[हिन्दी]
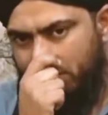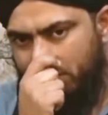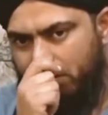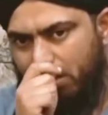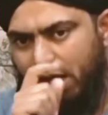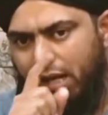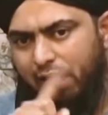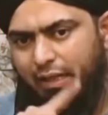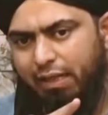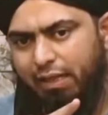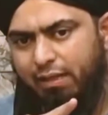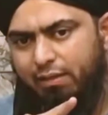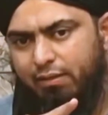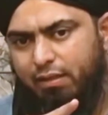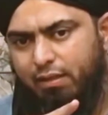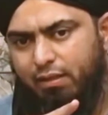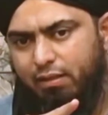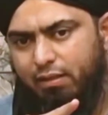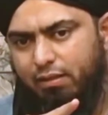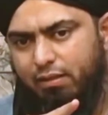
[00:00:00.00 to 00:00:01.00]
ताहा के
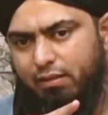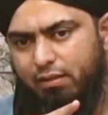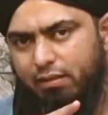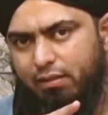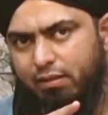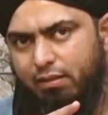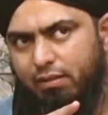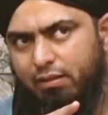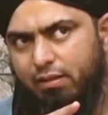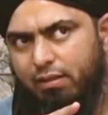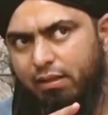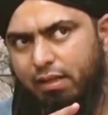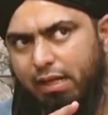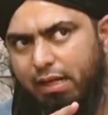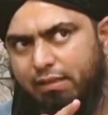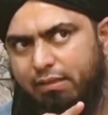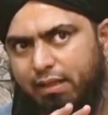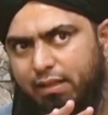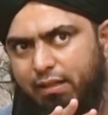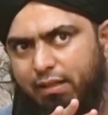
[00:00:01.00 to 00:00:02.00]
अंदर
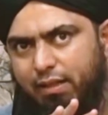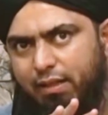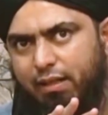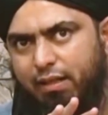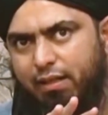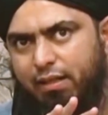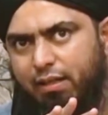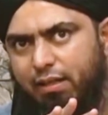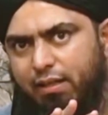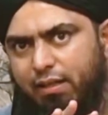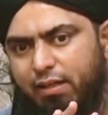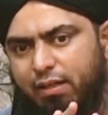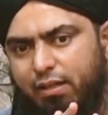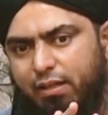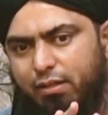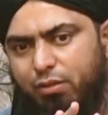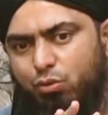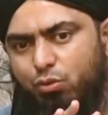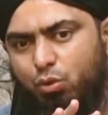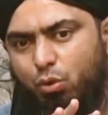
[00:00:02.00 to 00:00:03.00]
आता है ना कि
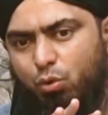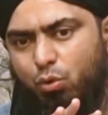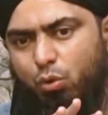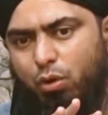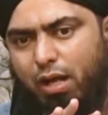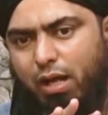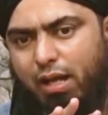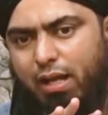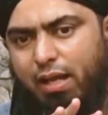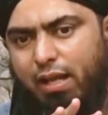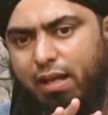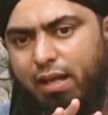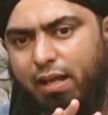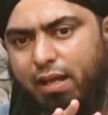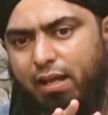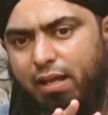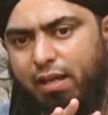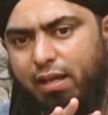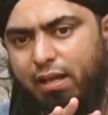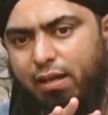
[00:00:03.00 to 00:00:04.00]
जो गुनाह
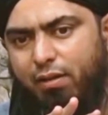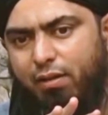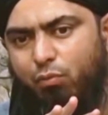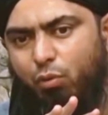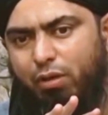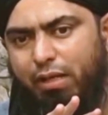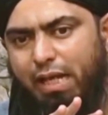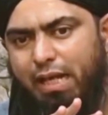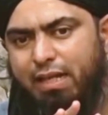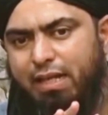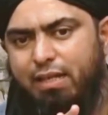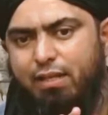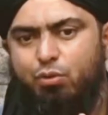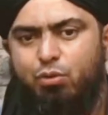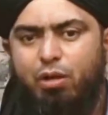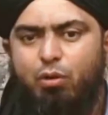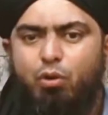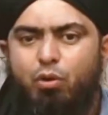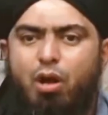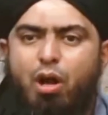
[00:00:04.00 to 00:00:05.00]
हैं वो नेकियां जो
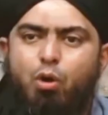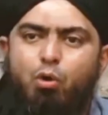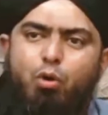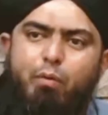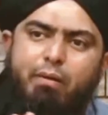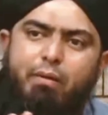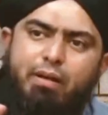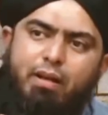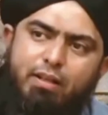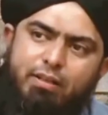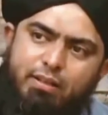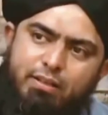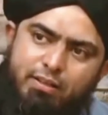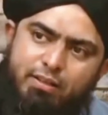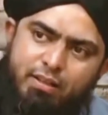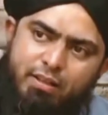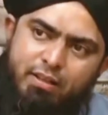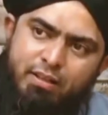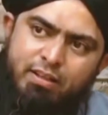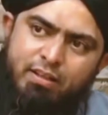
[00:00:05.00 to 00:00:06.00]
हैं गुनाहों को मिटा देती
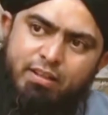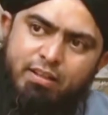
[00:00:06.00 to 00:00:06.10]
हैं